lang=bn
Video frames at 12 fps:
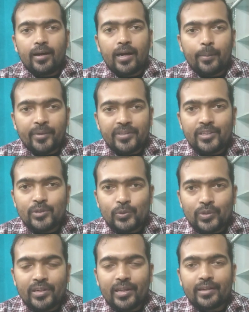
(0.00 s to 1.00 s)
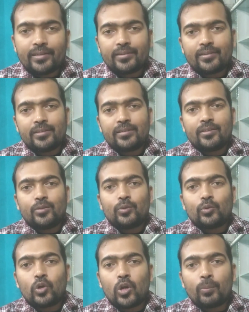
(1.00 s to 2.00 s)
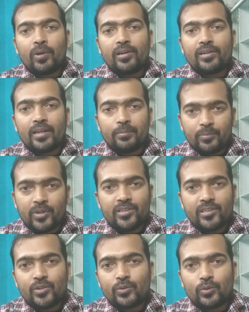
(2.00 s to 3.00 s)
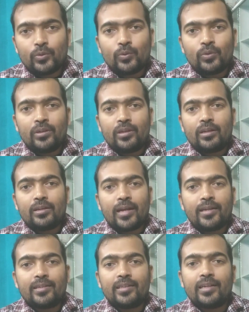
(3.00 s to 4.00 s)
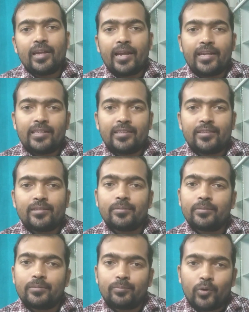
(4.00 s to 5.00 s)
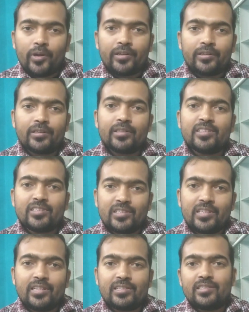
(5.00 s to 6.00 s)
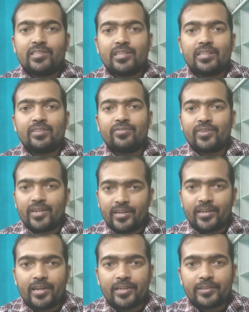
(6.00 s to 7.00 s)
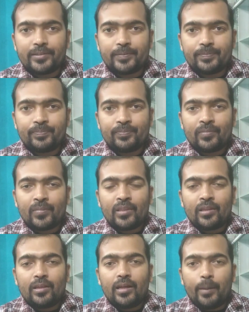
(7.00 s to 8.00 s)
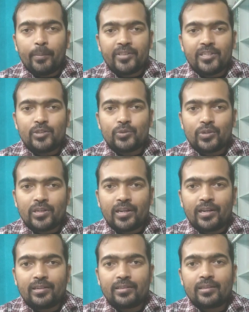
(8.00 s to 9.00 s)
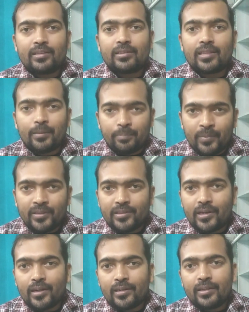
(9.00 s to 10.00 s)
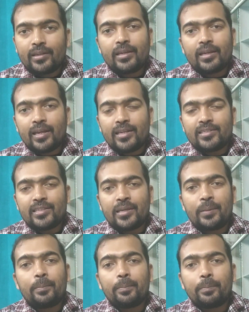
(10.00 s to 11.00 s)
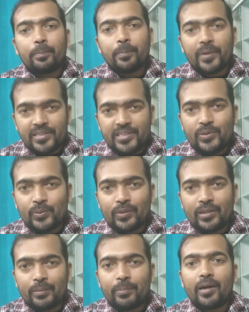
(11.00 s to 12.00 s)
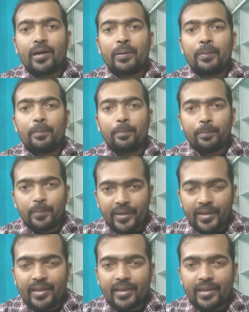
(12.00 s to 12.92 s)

আমাদের শরীরের নর্মাল টেম্পারেচার হলো নাইনটি এইট পয়েন্ট সিক্স ডিগ্রি ফারেনহাইট আমাদের শরীরের তাপমাত্রা এর চেয়ে বেশি হলে বা বেড়ে